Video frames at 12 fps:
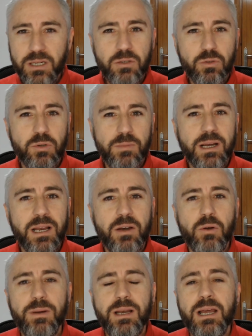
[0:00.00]
incluso más que la
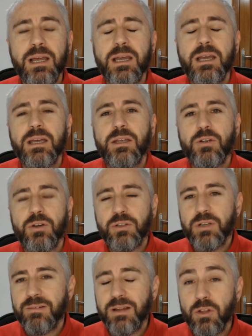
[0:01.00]
novela, y os
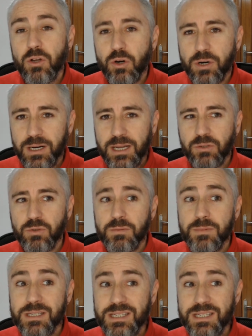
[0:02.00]
estoy hablando de los relatos.